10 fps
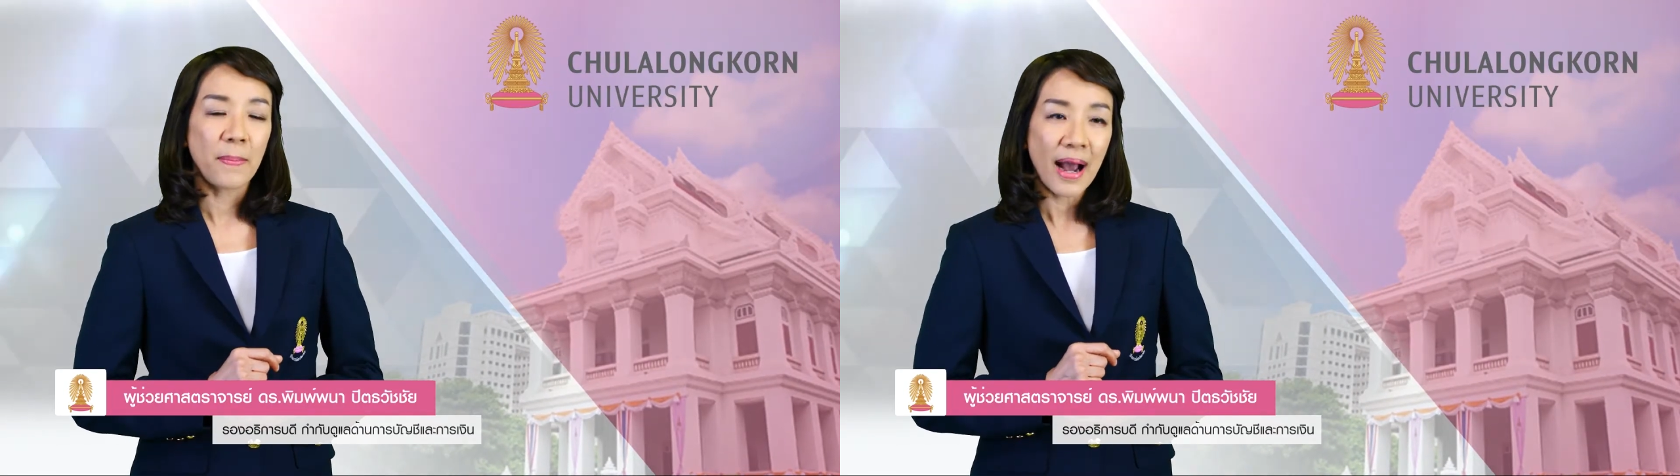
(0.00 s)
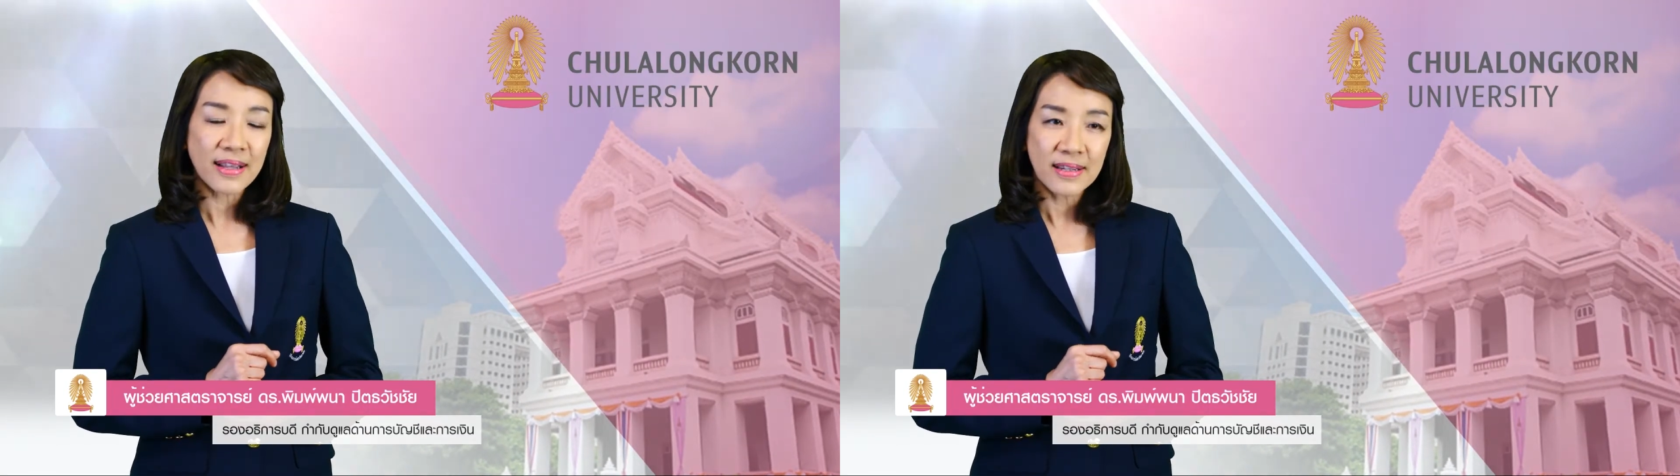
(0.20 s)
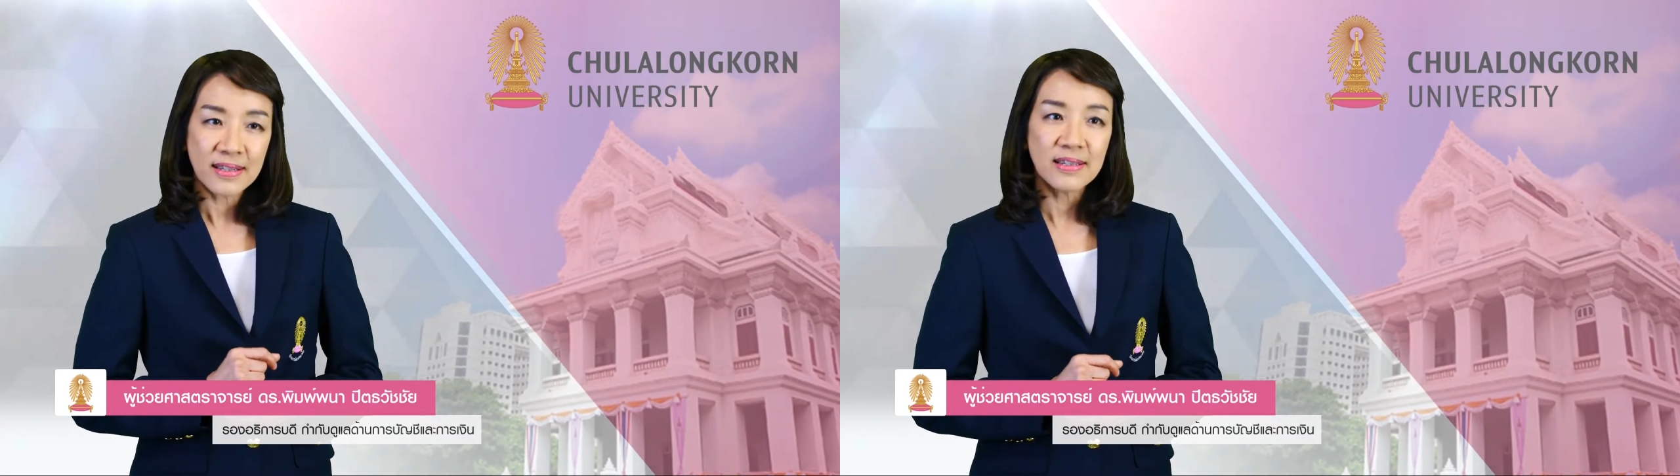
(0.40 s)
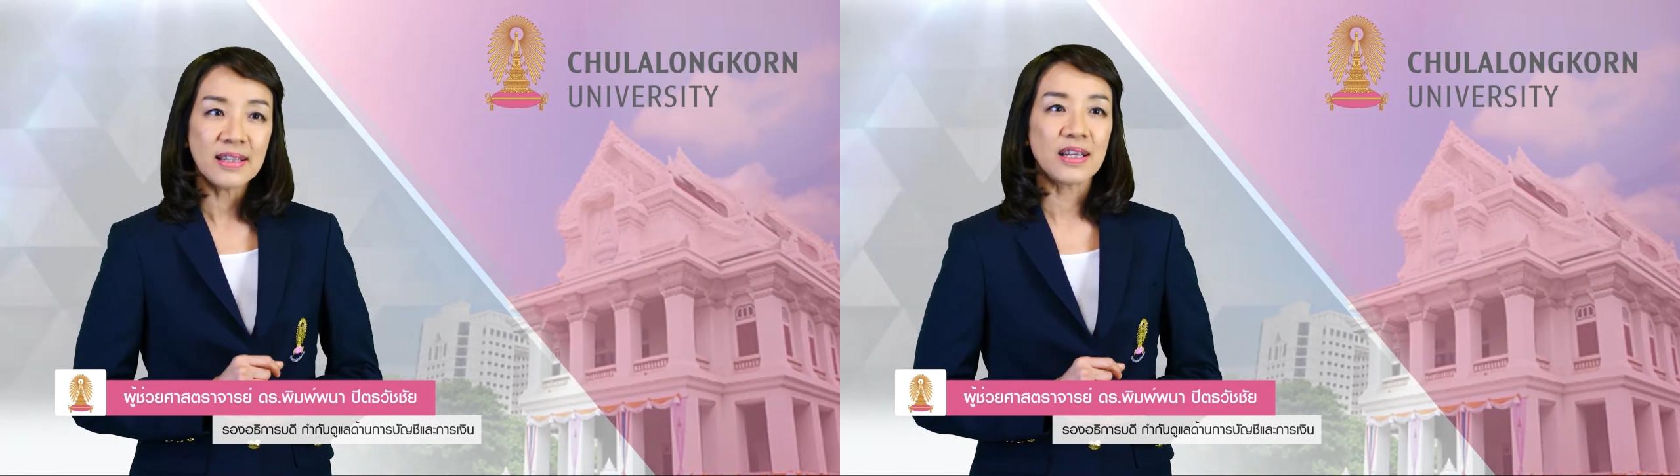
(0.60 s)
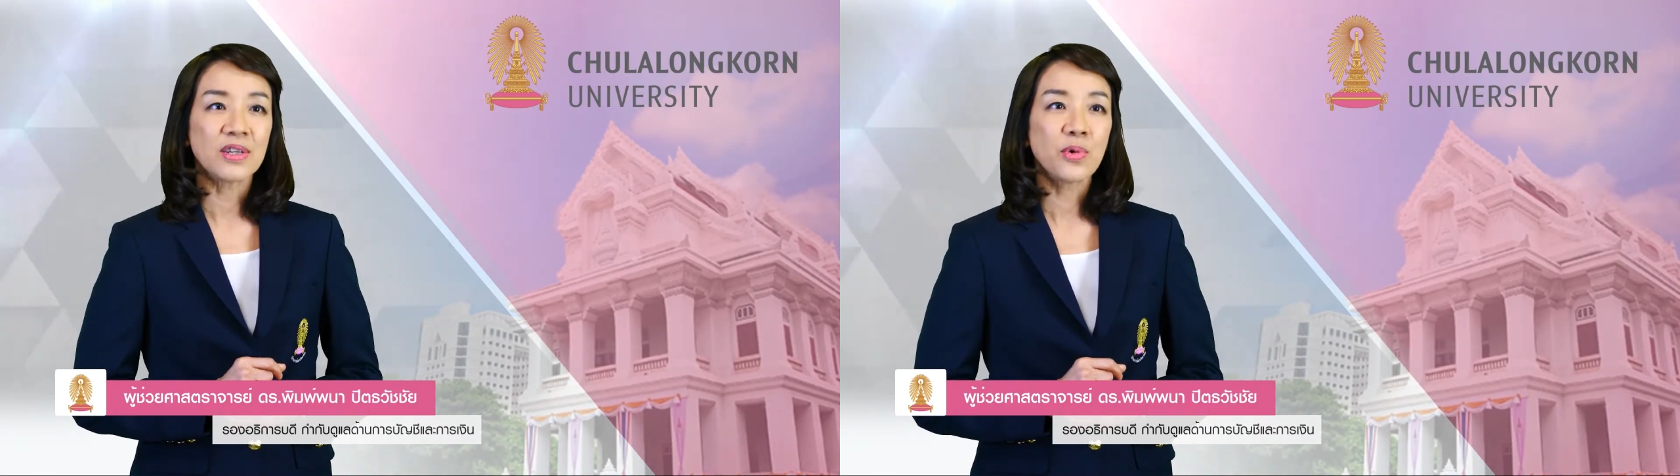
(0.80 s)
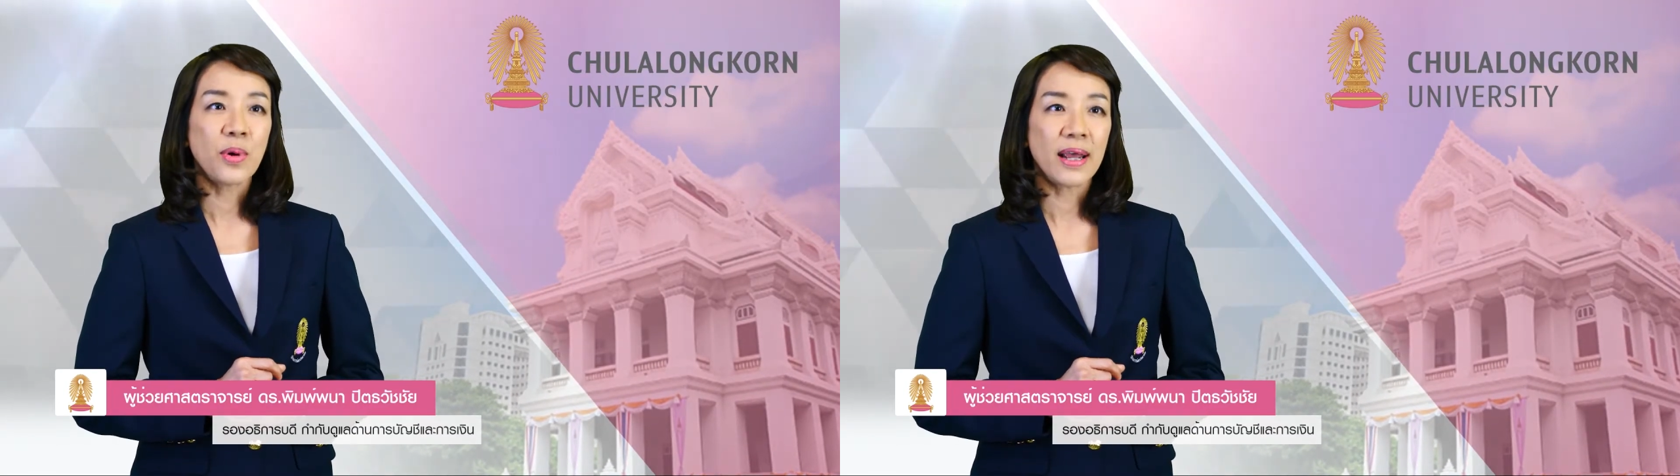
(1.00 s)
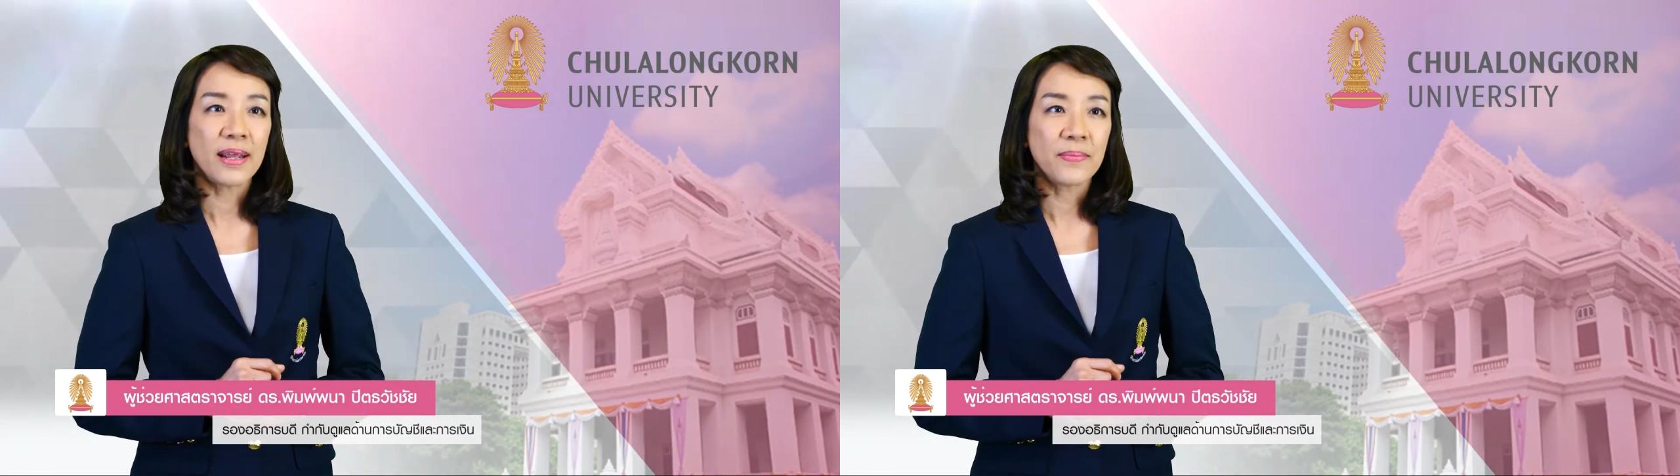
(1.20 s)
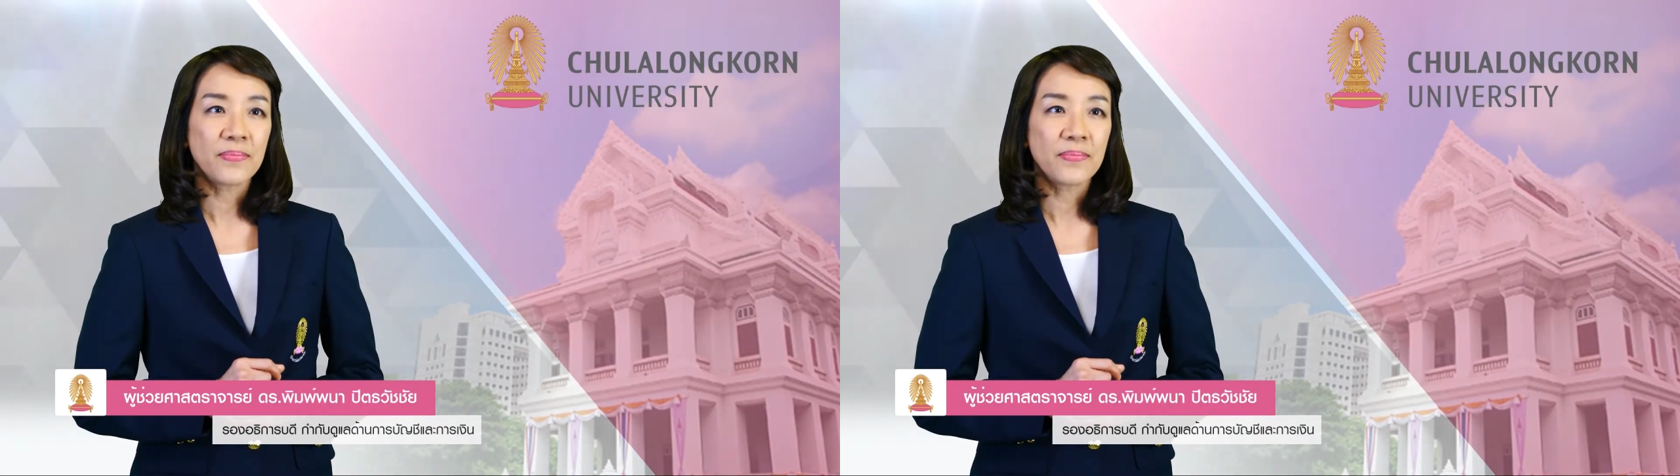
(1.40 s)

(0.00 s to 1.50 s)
มากยิ่งขึ้นอีกด้วย